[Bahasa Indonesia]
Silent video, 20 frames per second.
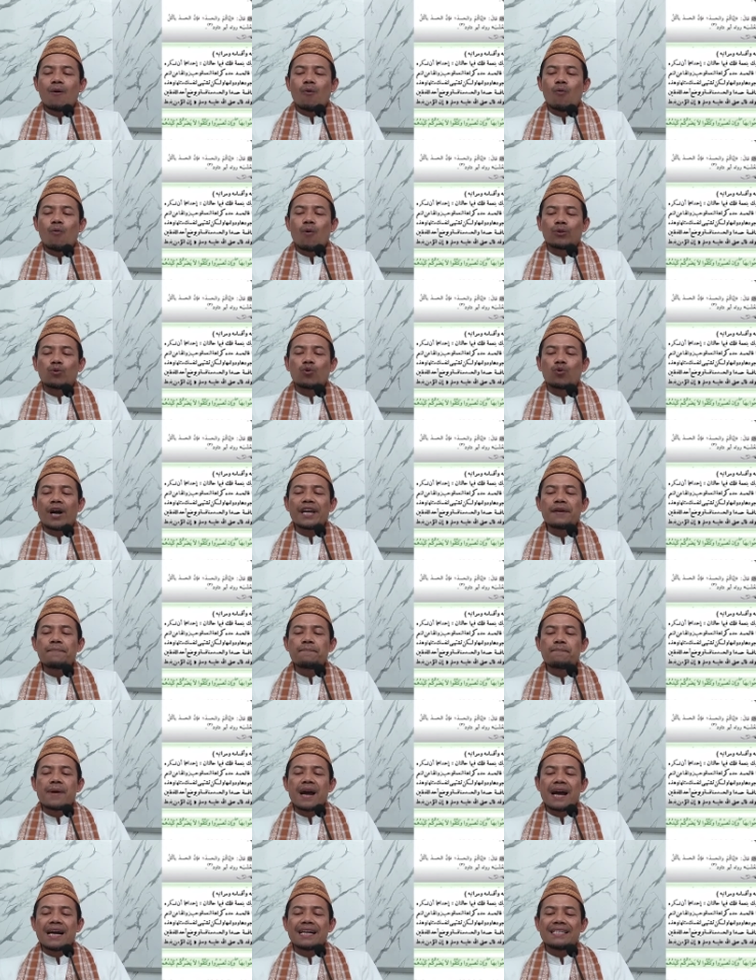
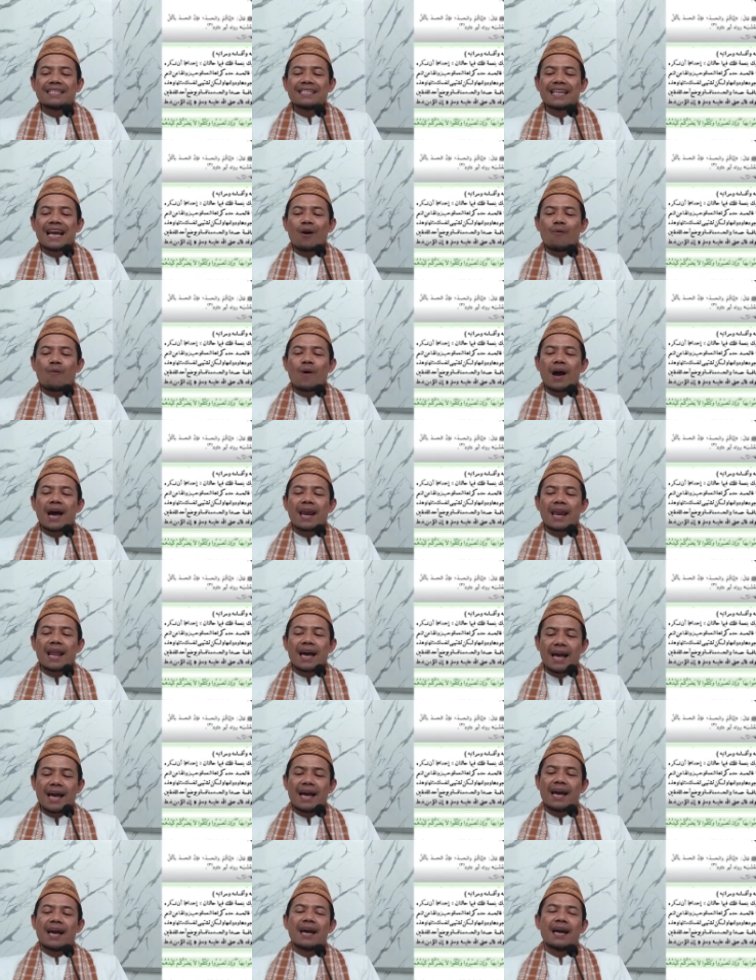watuhibba
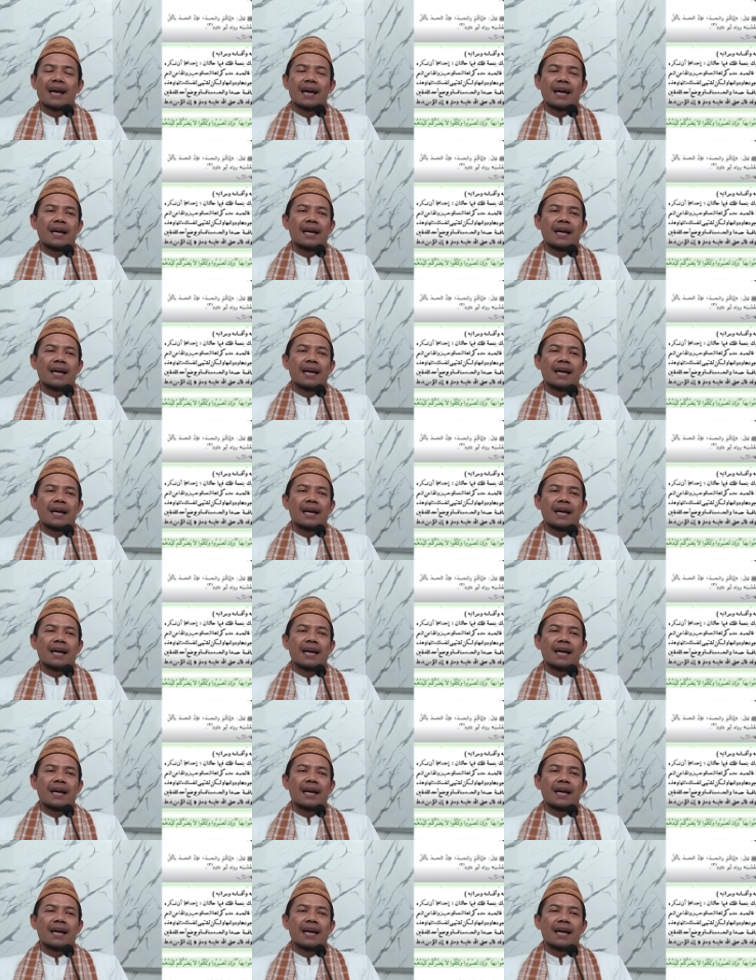zawalaha.